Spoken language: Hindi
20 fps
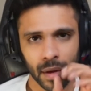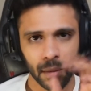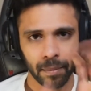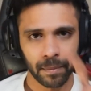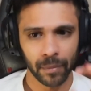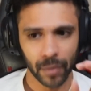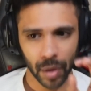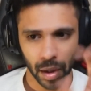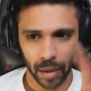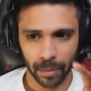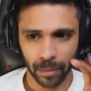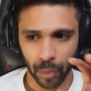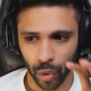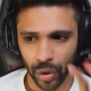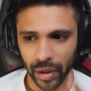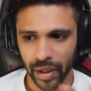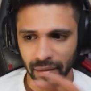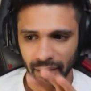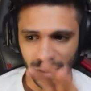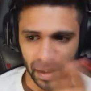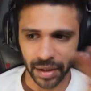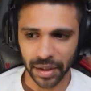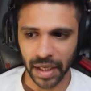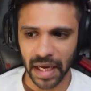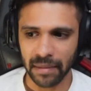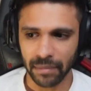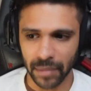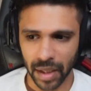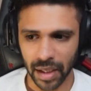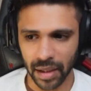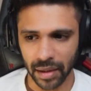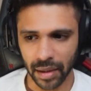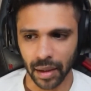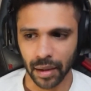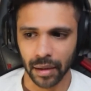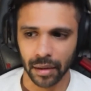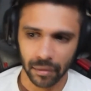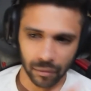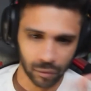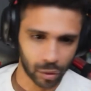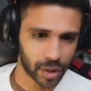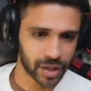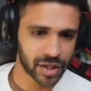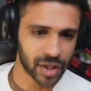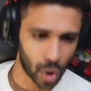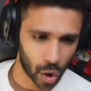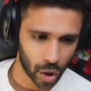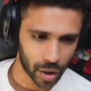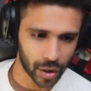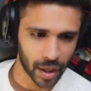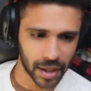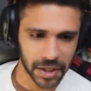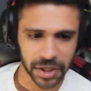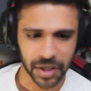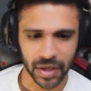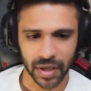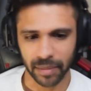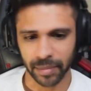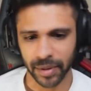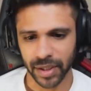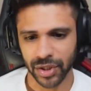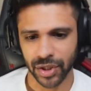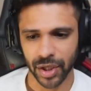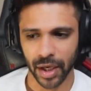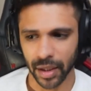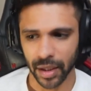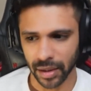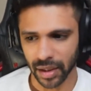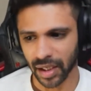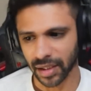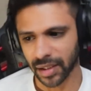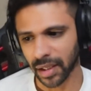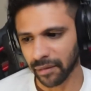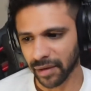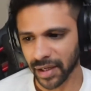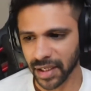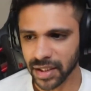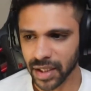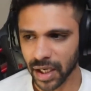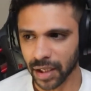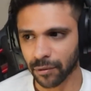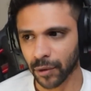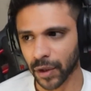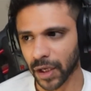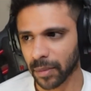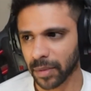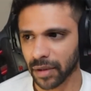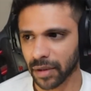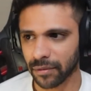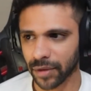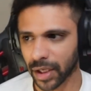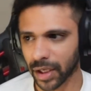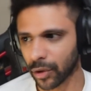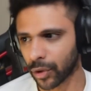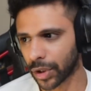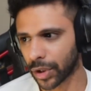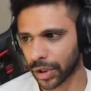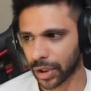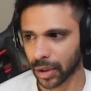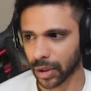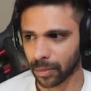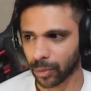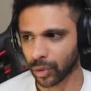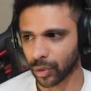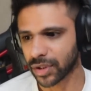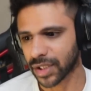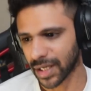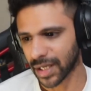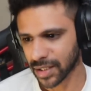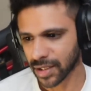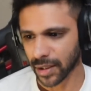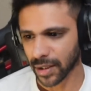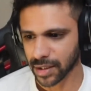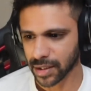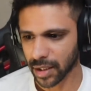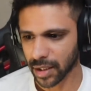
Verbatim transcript: बोलने वाला टाइम नहीं था वो किसी और कास्टर के पास जा रहा था अदरवाइज इट वुड हैव बीन अ वेरी गुड बोथ साइड्स कास्टिंग